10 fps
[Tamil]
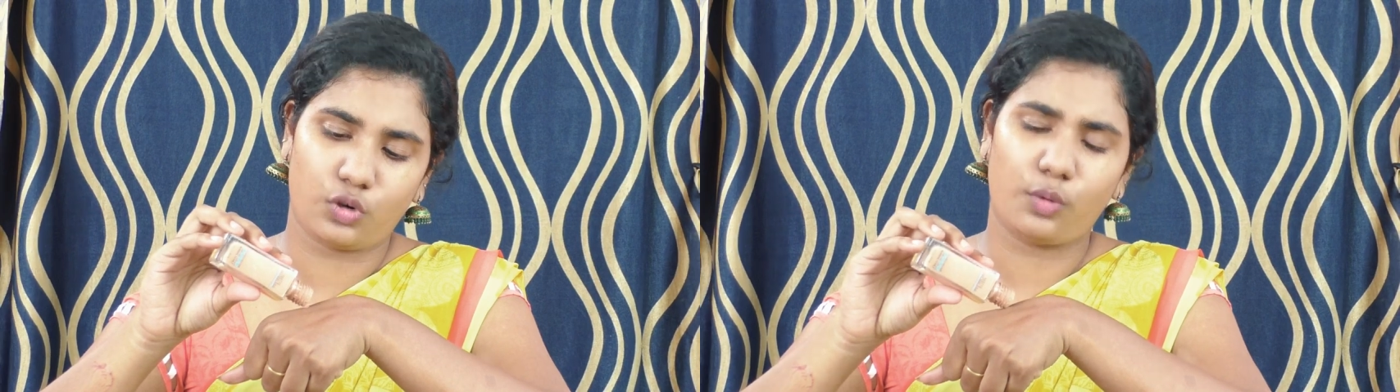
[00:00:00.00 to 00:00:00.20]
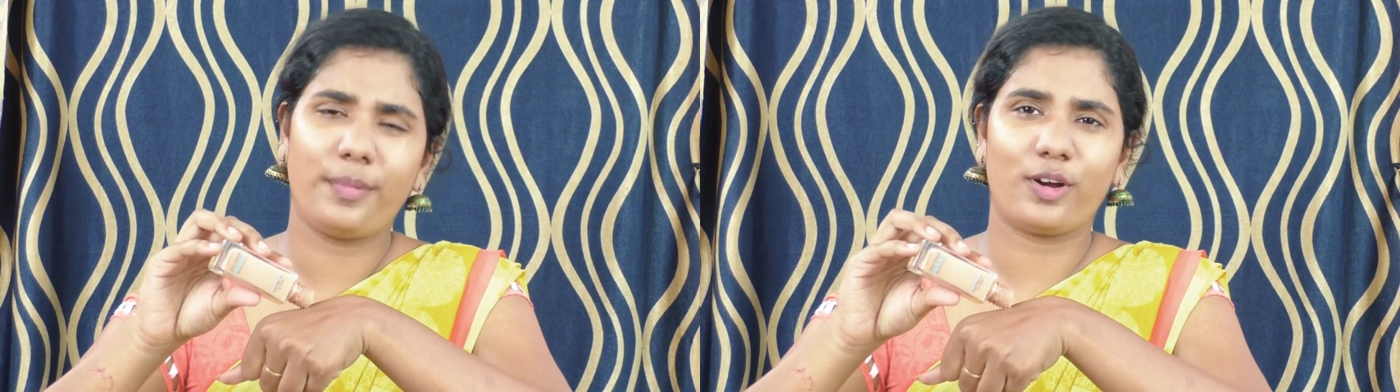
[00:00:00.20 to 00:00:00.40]

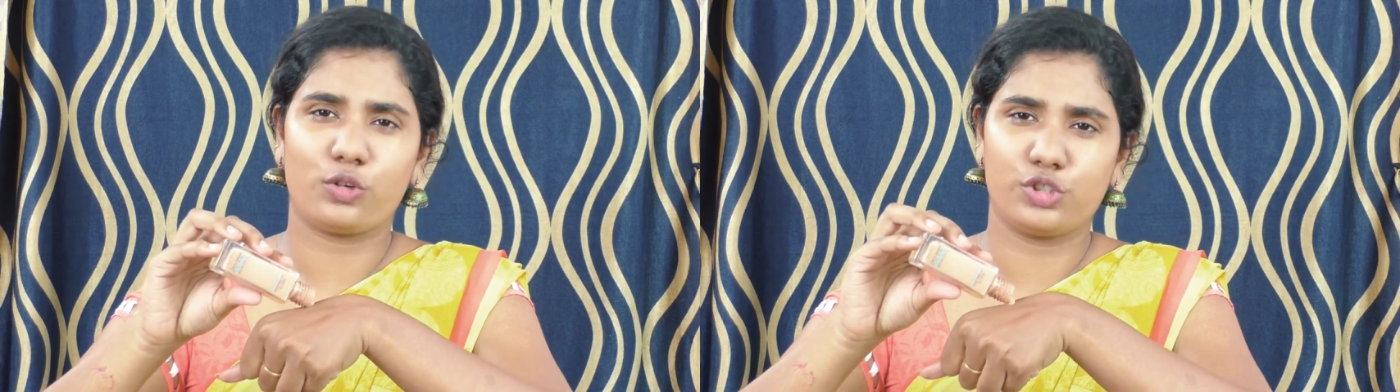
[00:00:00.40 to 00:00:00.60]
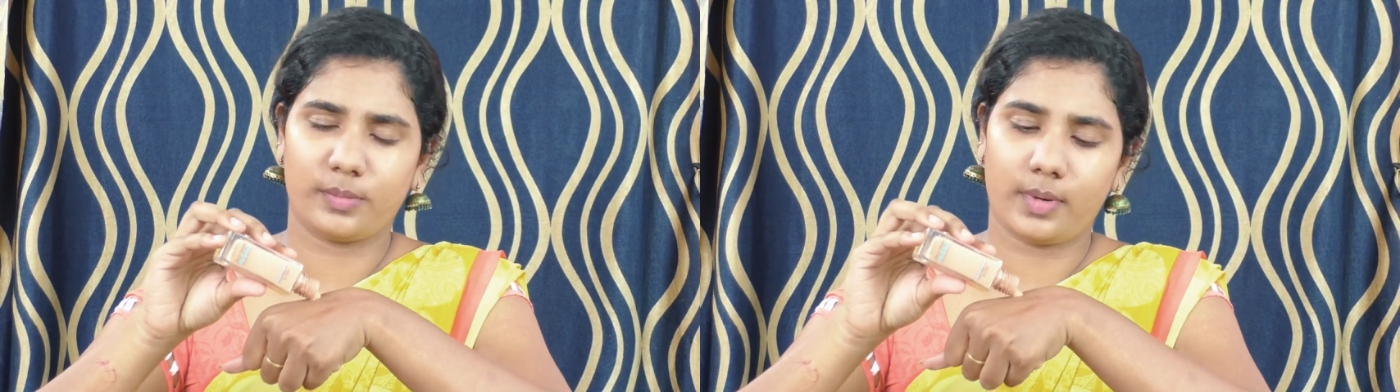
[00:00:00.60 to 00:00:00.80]
ரொம்ப
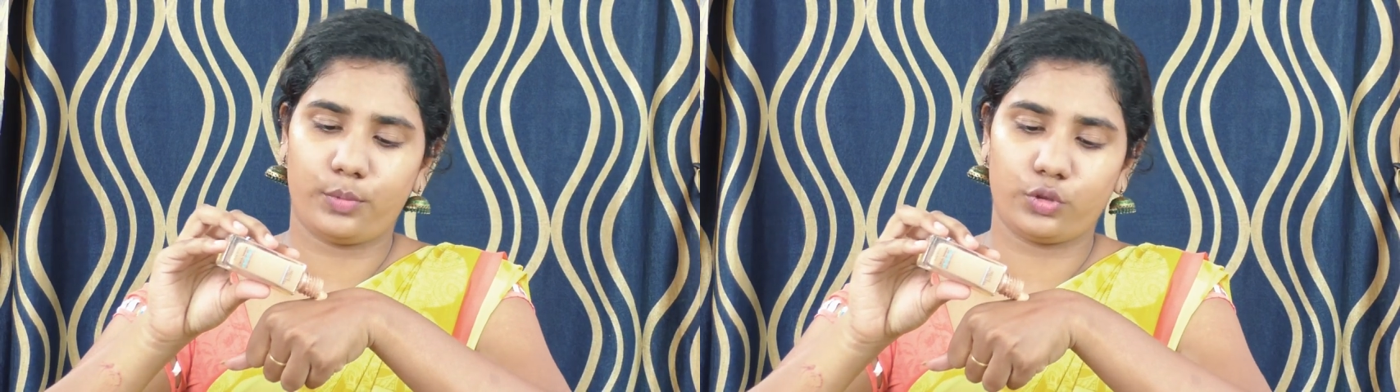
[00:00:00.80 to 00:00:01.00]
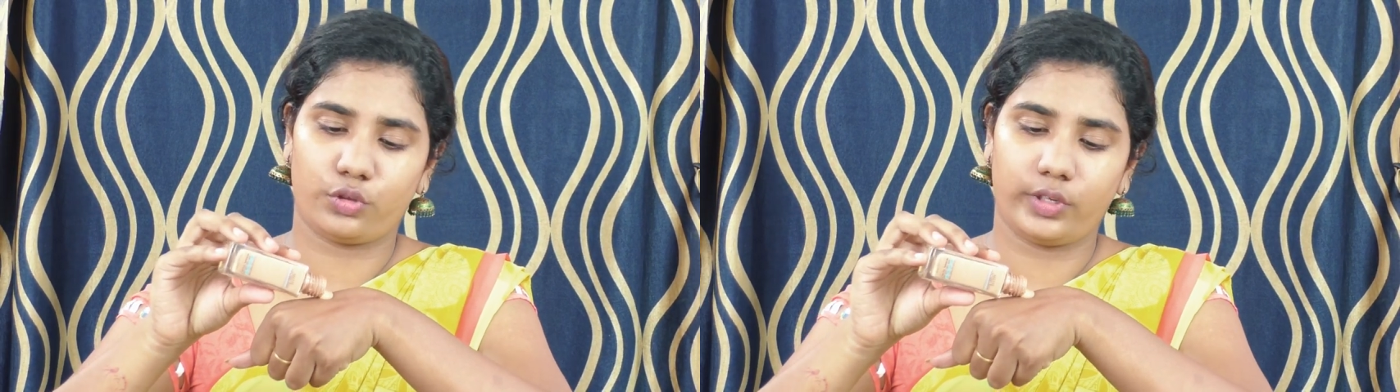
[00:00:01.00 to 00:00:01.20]
கொஞ்சமாக
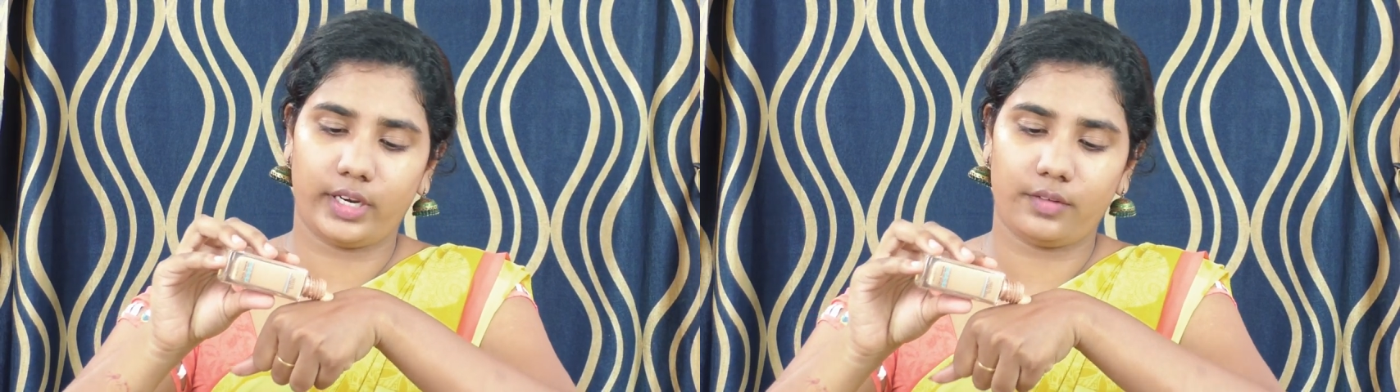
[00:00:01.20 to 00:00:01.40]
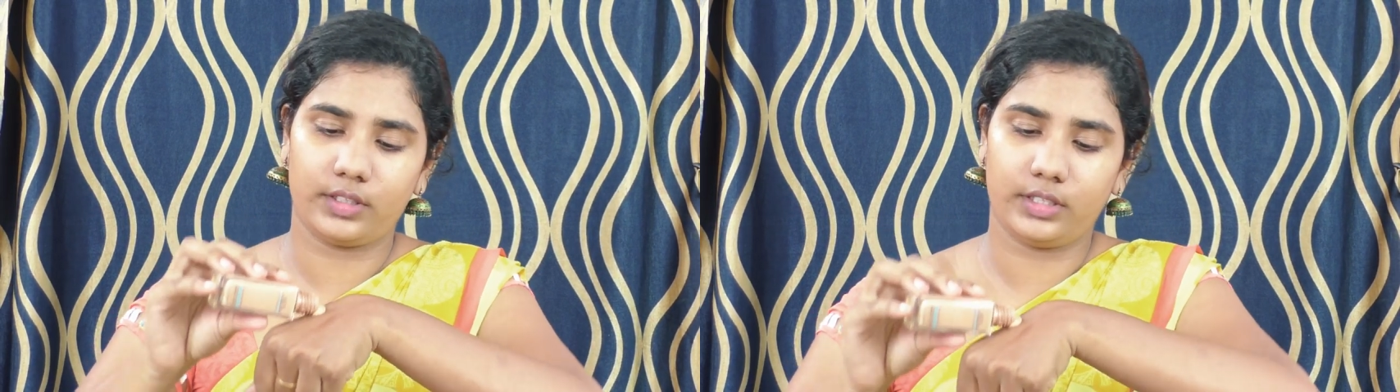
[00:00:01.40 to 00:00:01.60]
போதும்
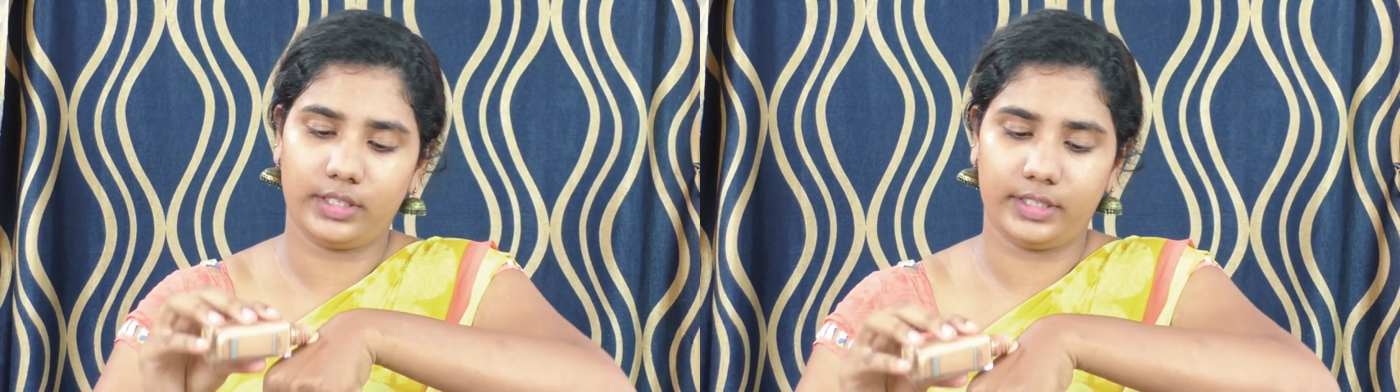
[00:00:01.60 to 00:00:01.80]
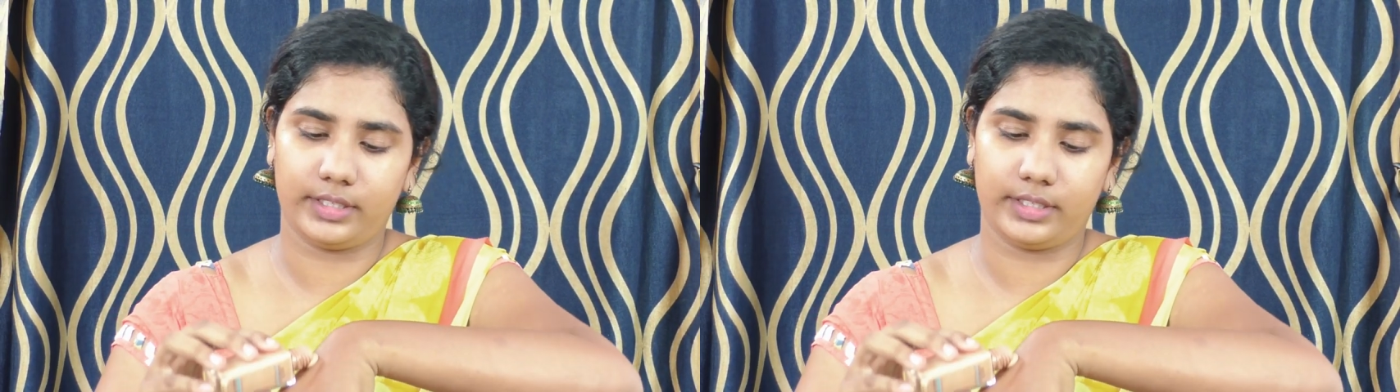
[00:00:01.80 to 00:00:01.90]
ஏன்னா வந்து